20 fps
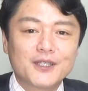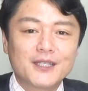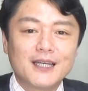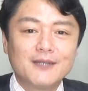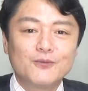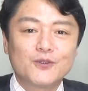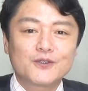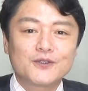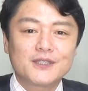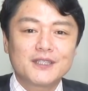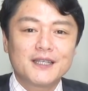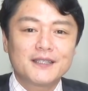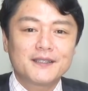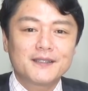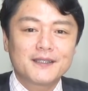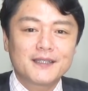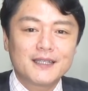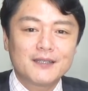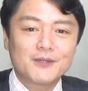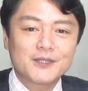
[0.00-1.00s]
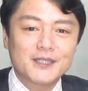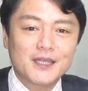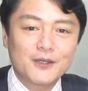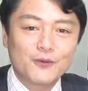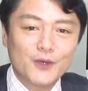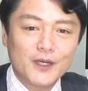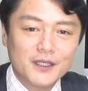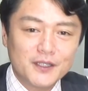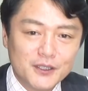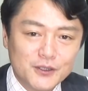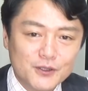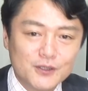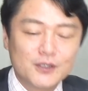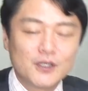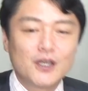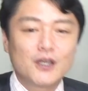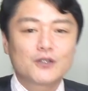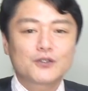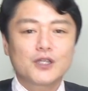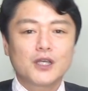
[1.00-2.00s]
機会もお付き合いいただければ幸いです。
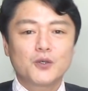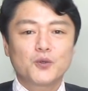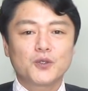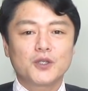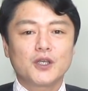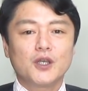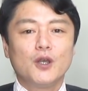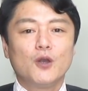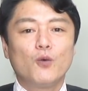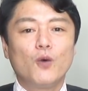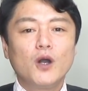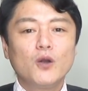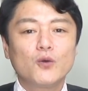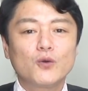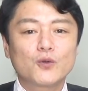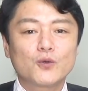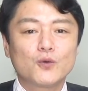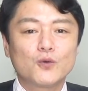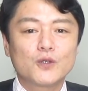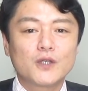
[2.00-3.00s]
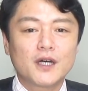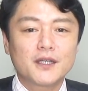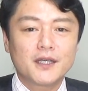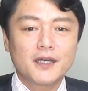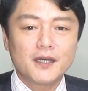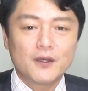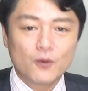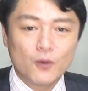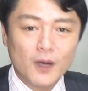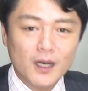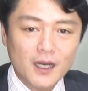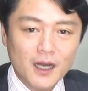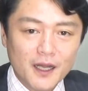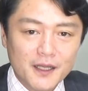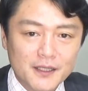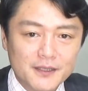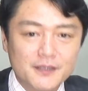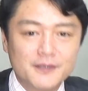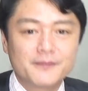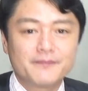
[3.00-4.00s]
最後にワンコのコーナーでお別れ
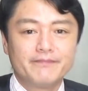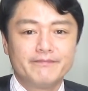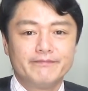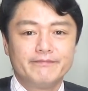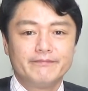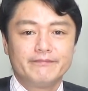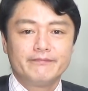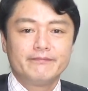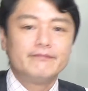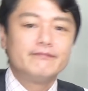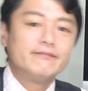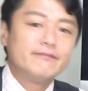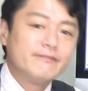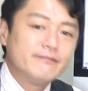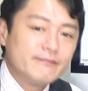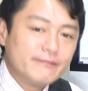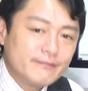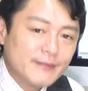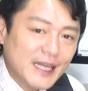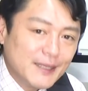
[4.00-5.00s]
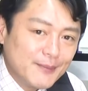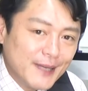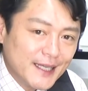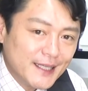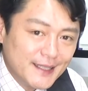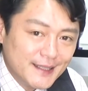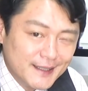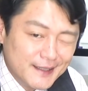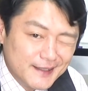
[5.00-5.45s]
です。バイバイ。